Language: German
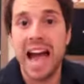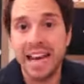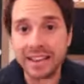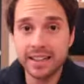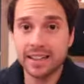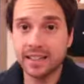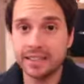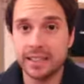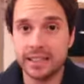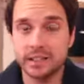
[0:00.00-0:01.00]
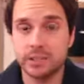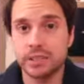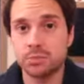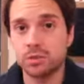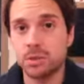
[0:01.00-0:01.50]
Andererseits, und
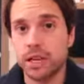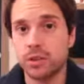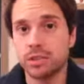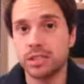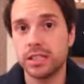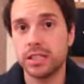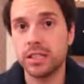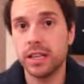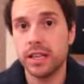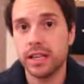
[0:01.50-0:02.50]
das muss man auch sehen,